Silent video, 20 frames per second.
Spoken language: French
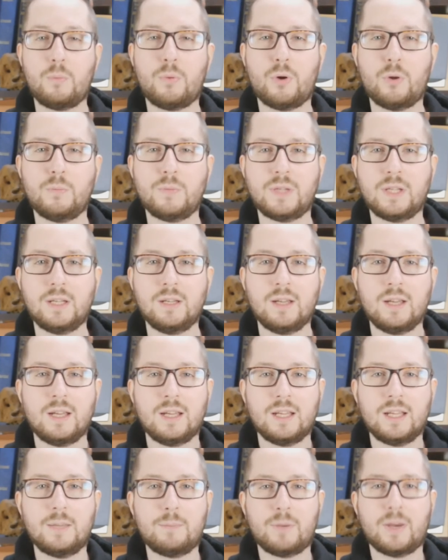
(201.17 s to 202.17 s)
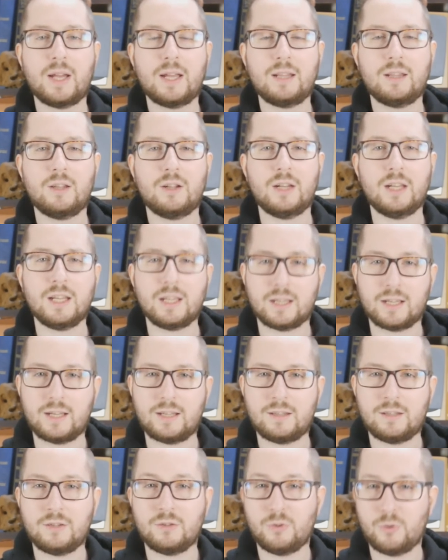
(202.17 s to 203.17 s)
premier et prenne les
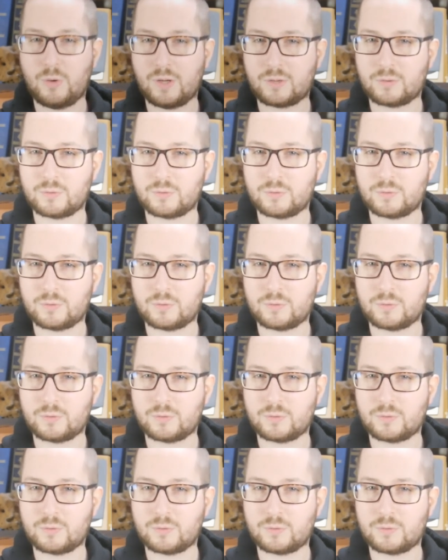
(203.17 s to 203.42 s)
rênes de la